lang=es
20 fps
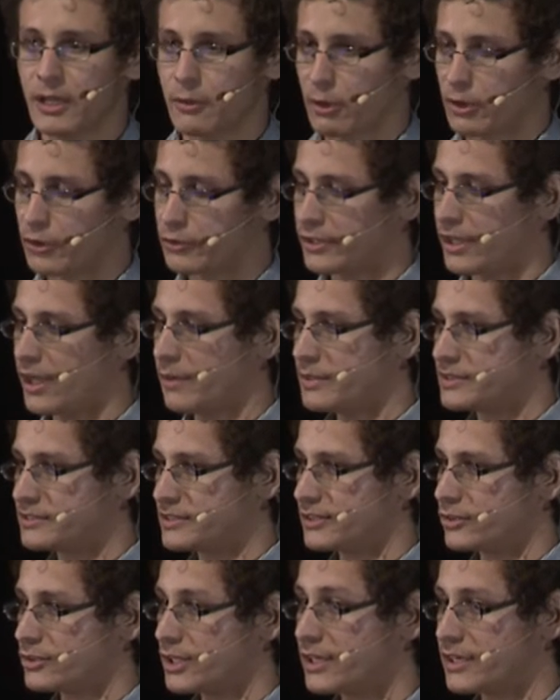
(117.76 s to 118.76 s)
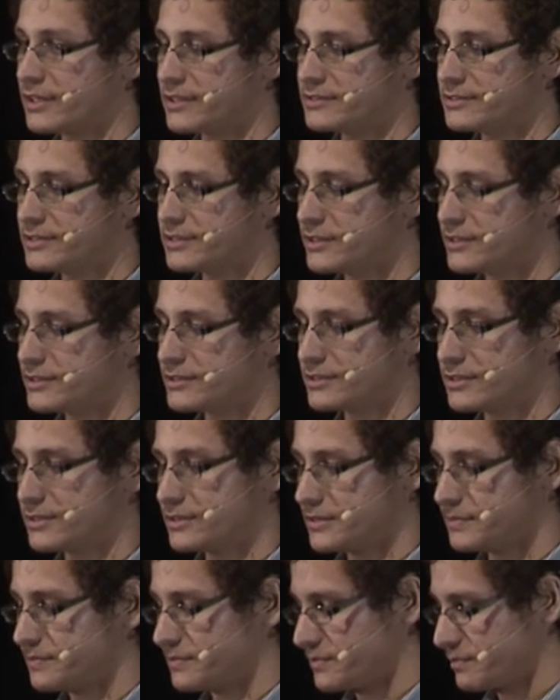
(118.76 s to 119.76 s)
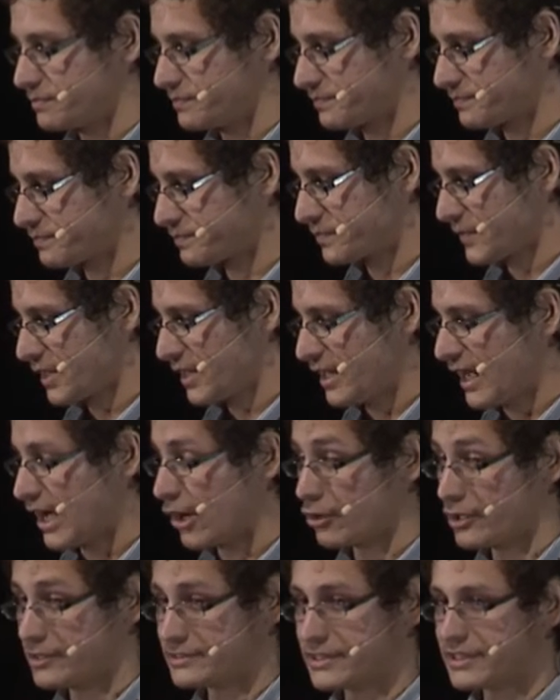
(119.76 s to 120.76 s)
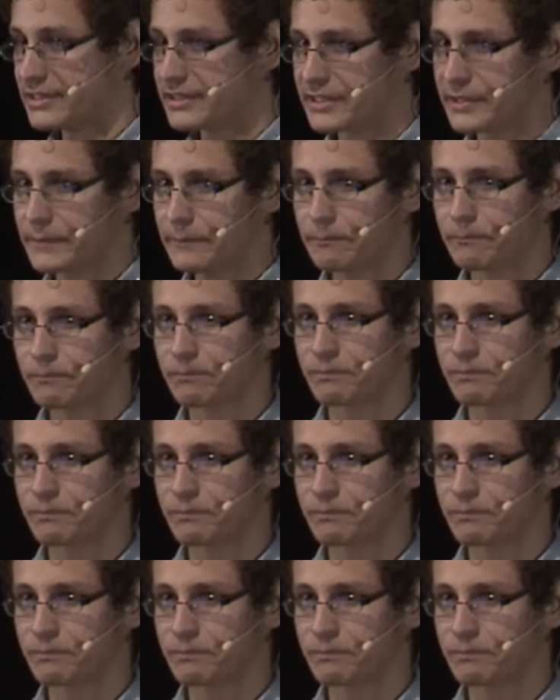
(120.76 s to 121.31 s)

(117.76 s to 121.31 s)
cuando estaba empezando la crisis adolescente.